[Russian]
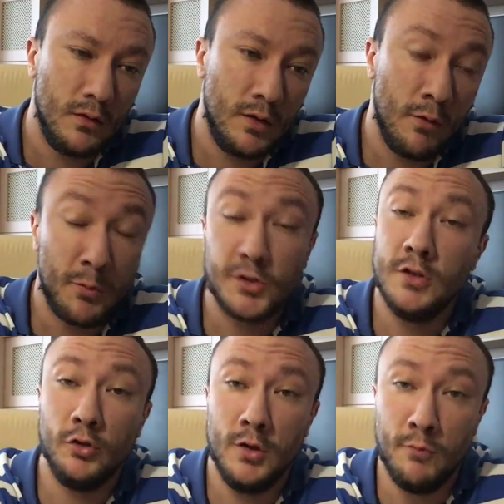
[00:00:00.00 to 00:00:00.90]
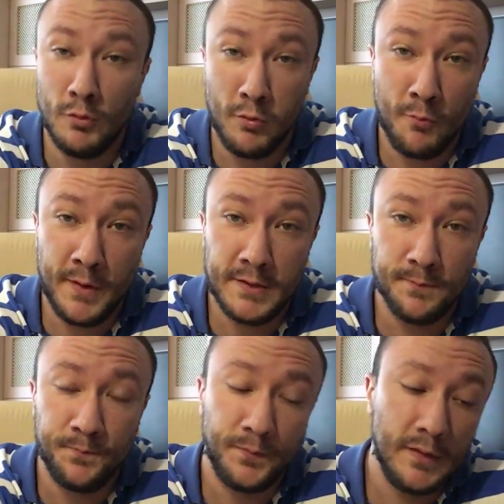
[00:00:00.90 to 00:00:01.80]
его просто никто не будет покупать,
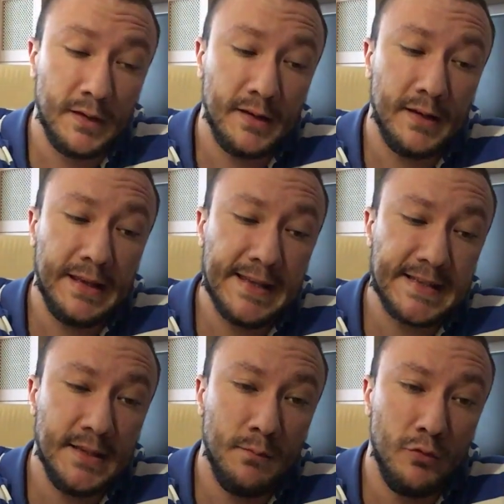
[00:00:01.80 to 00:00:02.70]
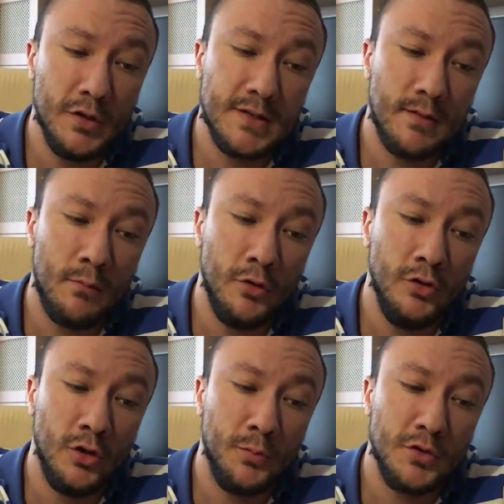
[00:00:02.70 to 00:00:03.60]
а, если будет
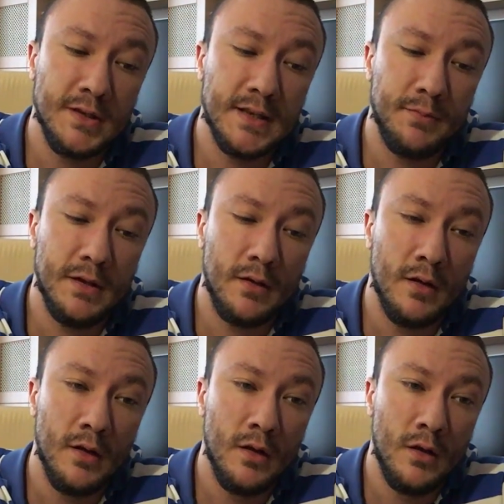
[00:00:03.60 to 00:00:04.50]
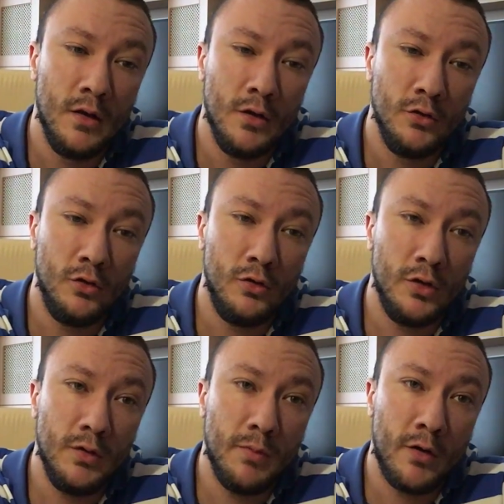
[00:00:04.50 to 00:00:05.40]
свободный отпуск из аптек.
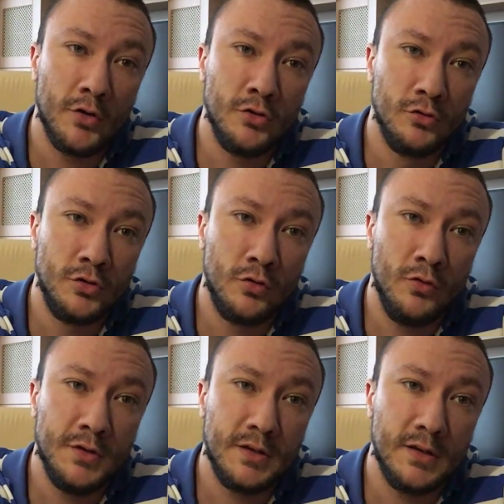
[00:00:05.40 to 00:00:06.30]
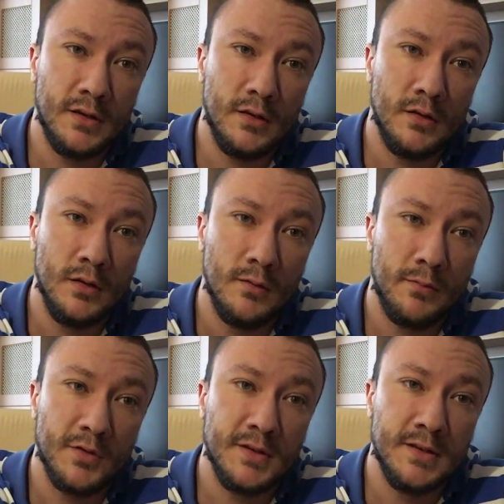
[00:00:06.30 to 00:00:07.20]
Но и бороться нужно с другой стороны,
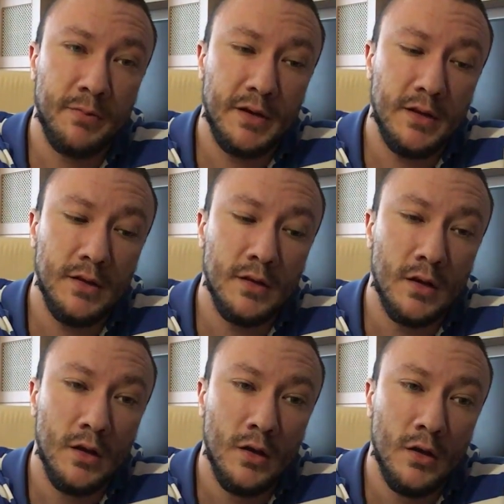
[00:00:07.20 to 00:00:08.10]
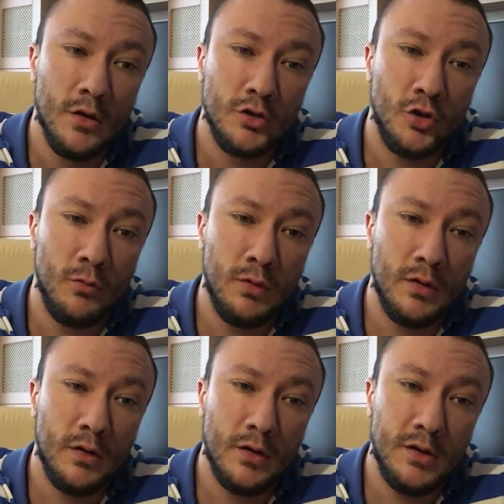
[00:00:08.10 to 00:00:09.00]
просто запретить,
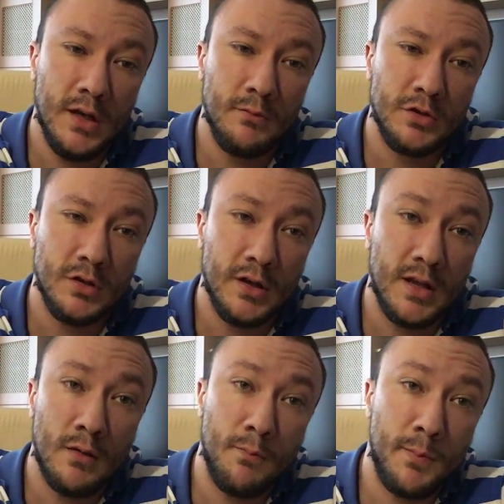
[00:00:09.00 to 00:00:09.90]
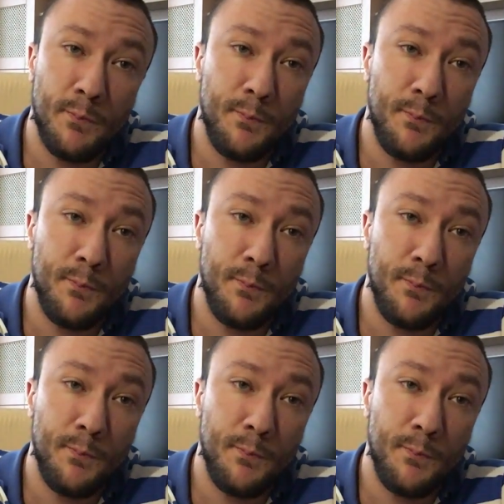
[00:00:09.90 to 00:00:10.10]
чтобы тем же, хотя